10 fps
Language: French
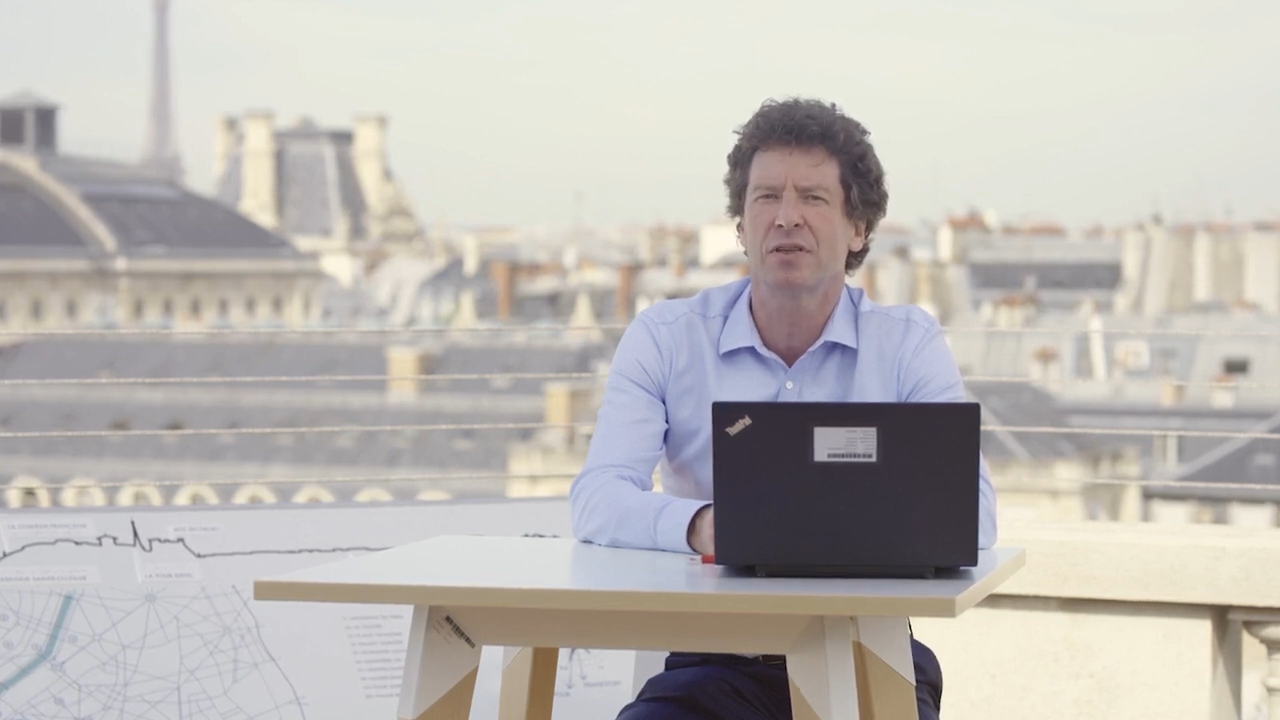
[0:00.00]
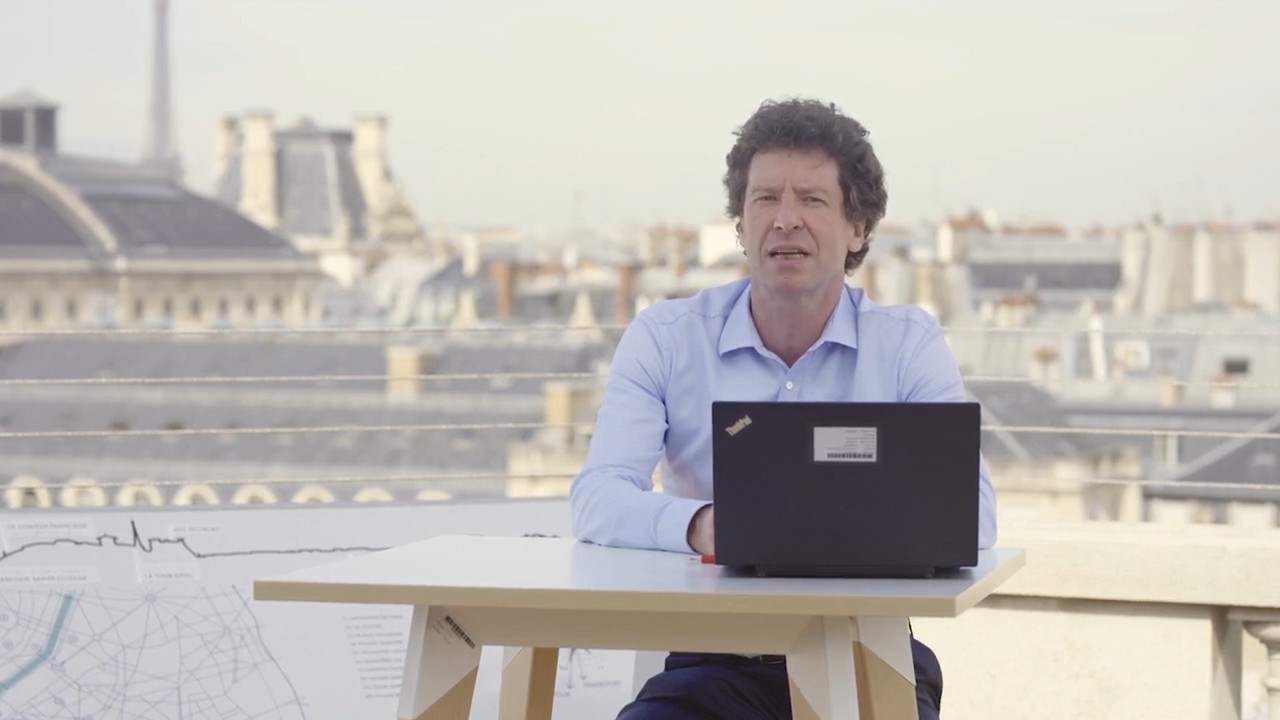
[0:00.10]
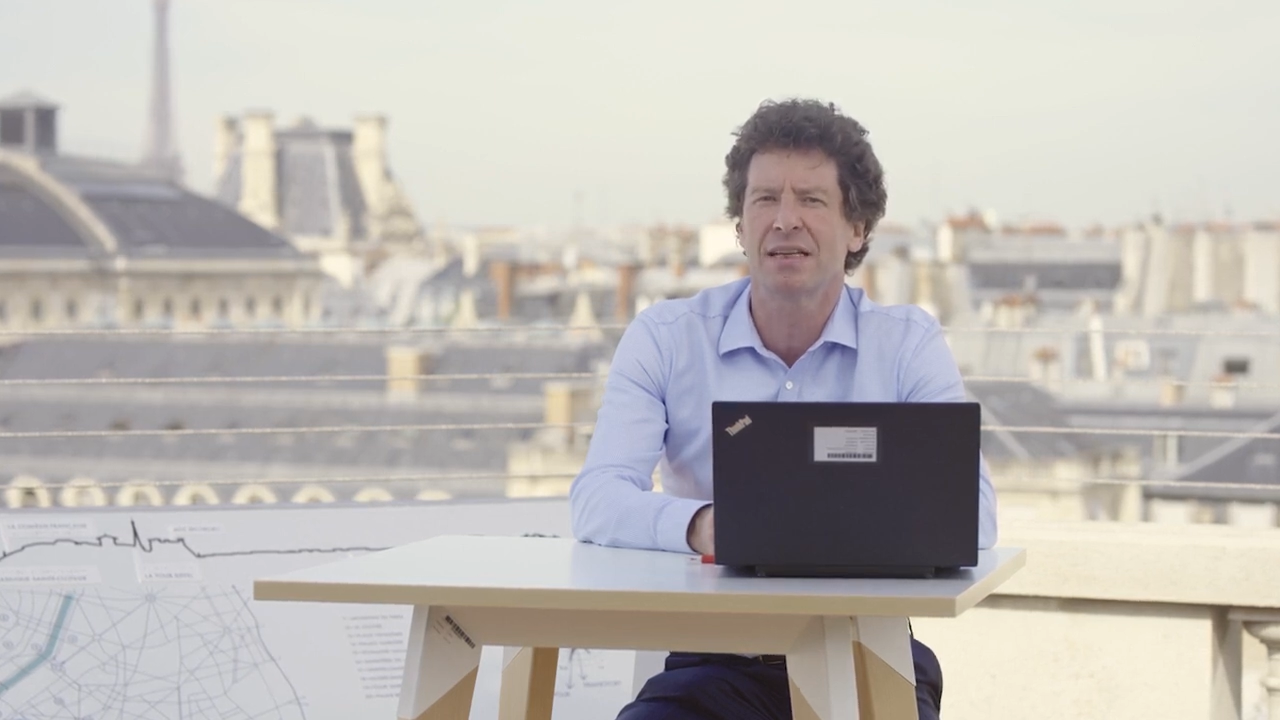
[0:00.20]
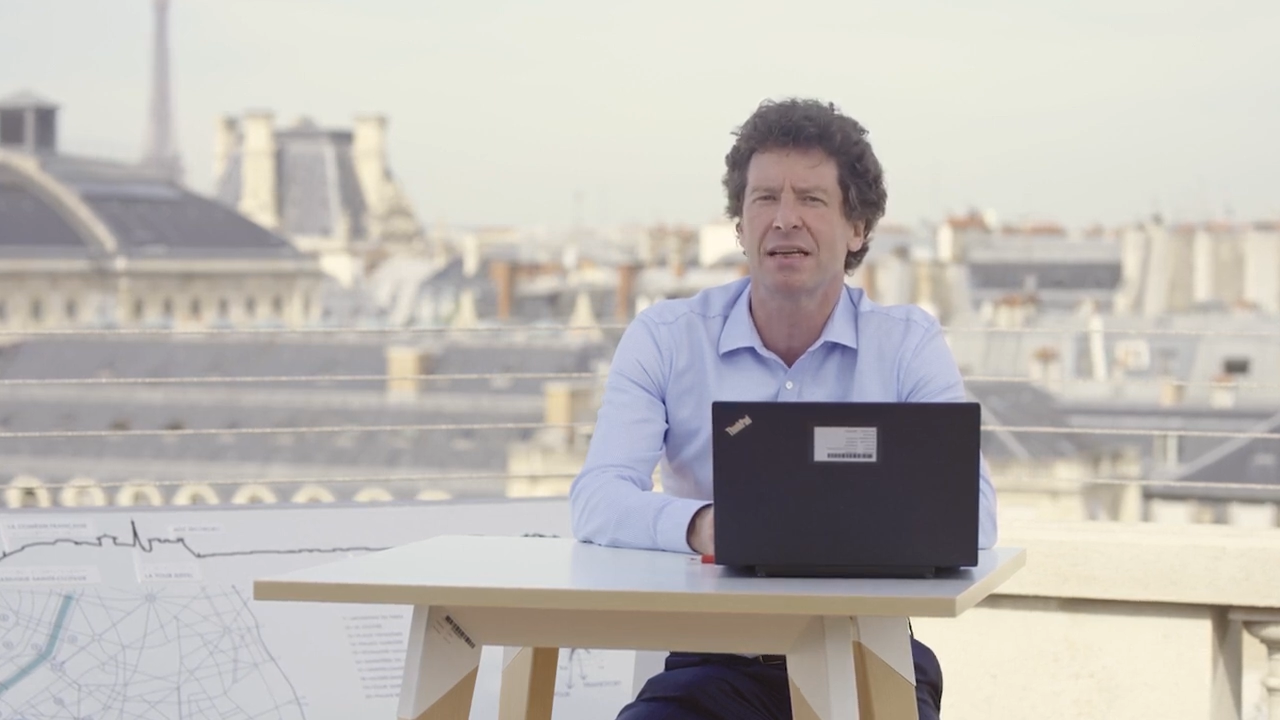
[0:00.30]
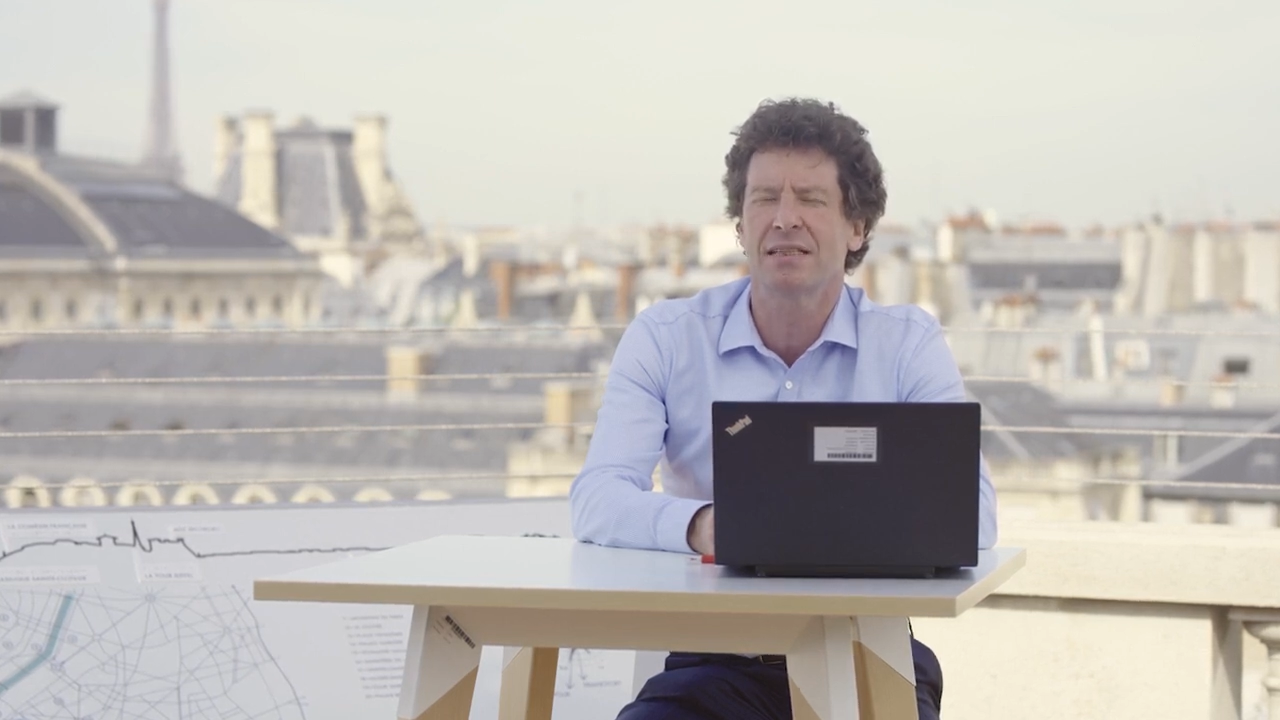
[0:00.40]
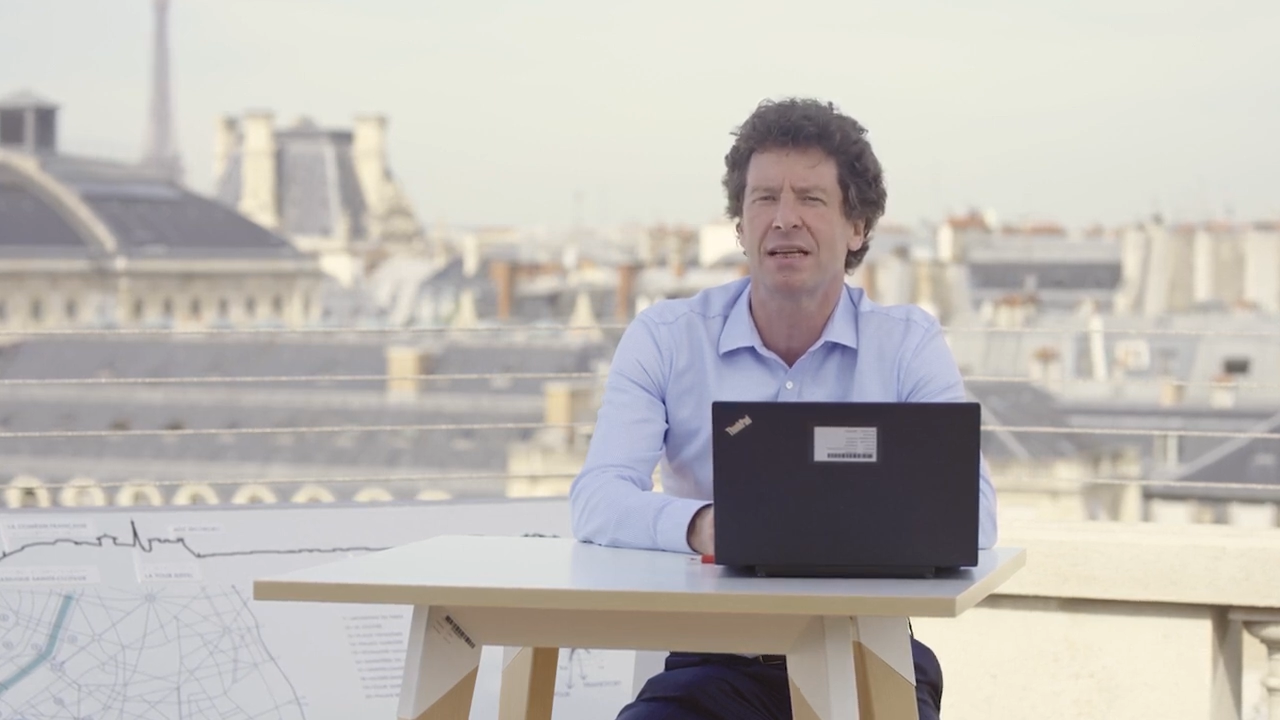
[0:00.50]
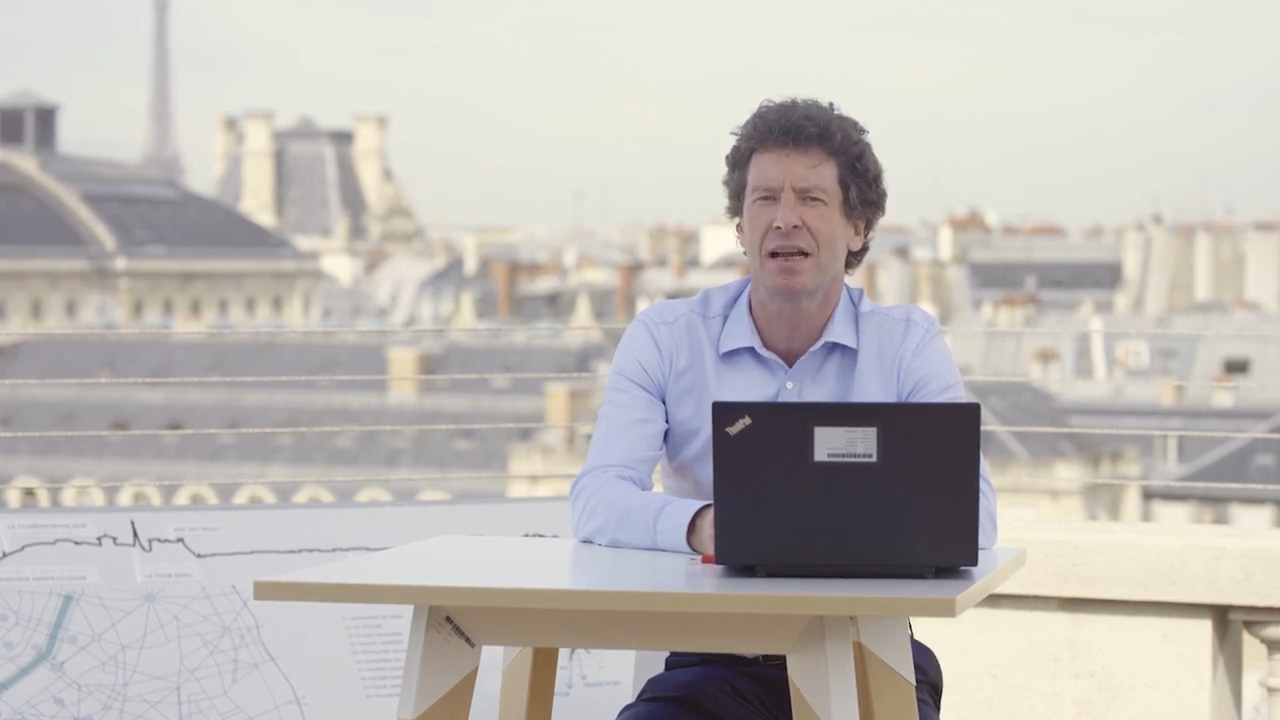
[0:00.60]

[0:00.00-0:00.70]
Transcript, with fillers: synthèse qui